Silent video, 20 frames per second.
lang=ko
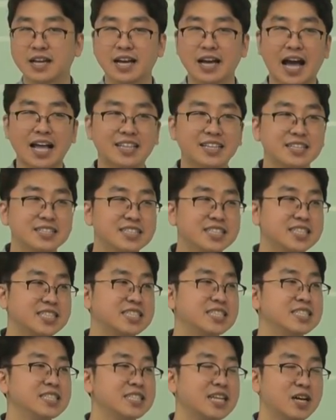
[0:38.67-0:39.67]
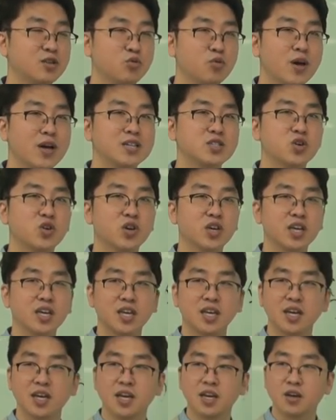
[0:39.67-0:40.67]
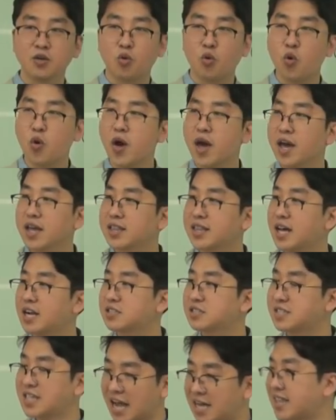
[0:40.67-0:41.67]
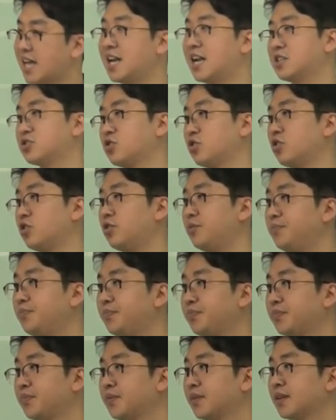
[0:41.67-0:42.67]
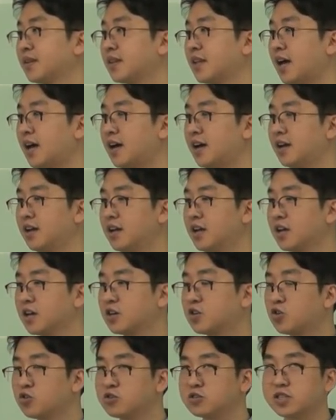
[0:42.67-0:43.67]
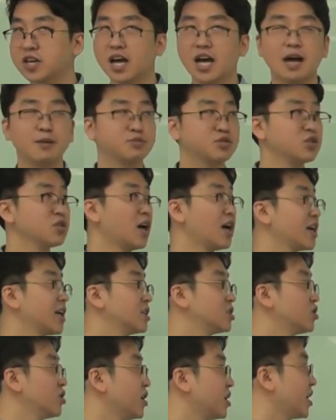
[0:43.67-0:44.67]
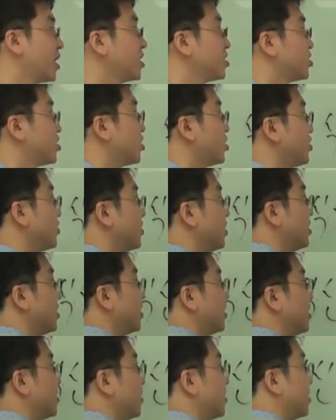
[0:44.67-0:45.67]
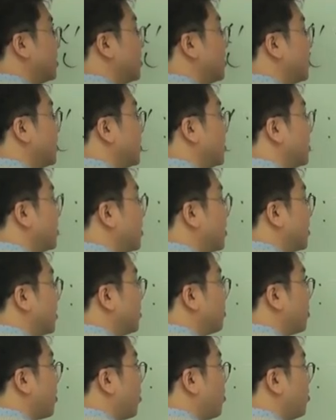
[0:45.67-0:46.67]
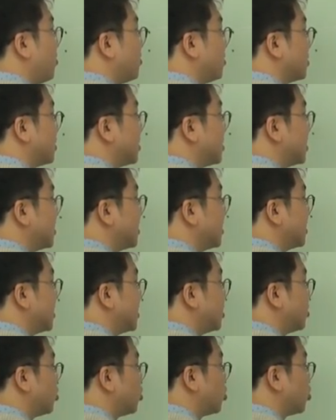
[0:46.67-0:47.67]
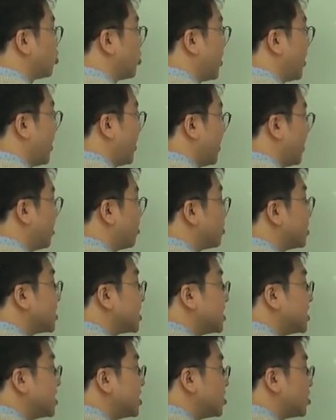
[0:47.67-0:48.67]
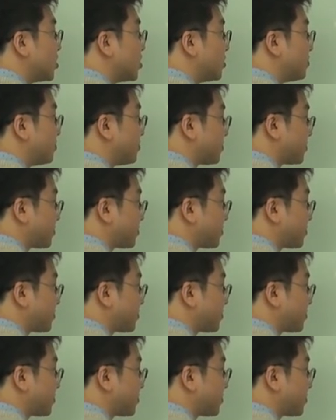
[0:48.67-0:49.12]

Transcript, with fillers: 같은 식신이라도 해석이 오행에 따라서 다 달라져요. 다. 그거는 제가 앞전 강의에서 얘기했죠. 병진일주에 이거 식신이죠.